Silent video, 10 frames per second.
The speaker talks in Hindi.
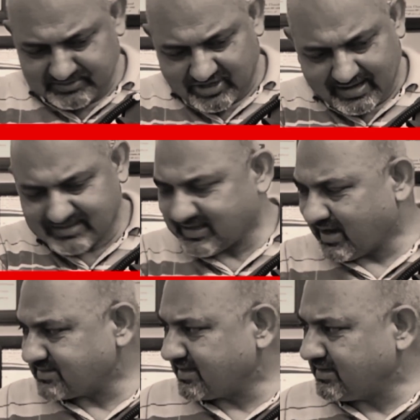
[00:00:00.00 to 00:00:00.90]
आप सारा
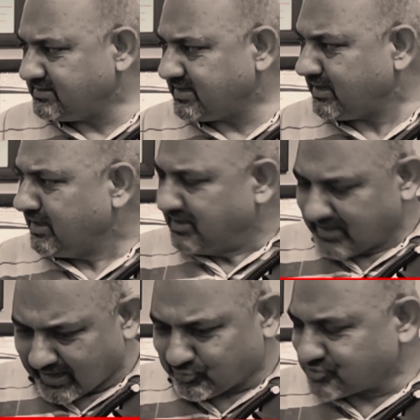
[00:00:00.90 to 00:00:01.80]
इतिहास देख लीजिए
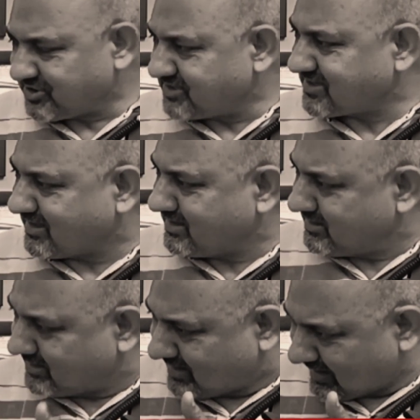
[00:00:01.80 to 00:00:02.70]
एट्रोसिटीज
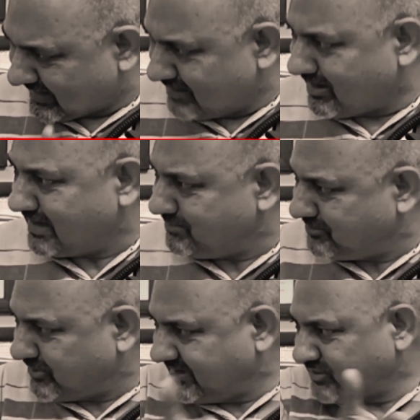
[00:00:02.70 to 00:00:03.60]
करने
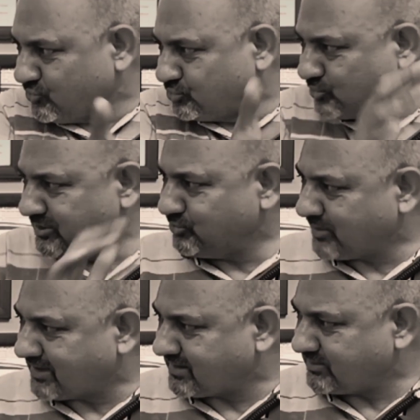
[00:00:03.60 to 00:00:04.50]
वाले भी वही हैं जो खुद को
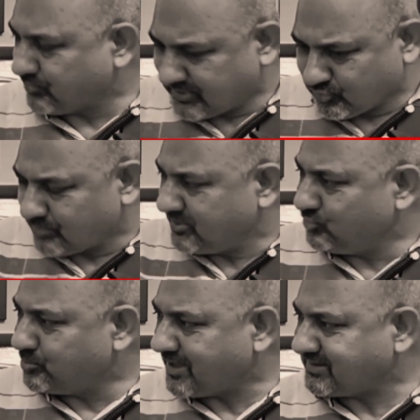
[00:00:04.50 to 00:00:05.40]
हिंदू कहते हैं तो फिर इनको
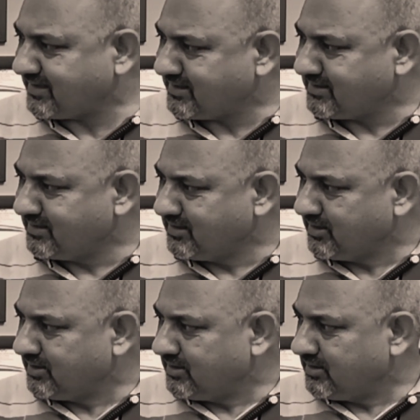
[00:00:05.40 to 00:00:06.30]
भी हिंदू मानते हैं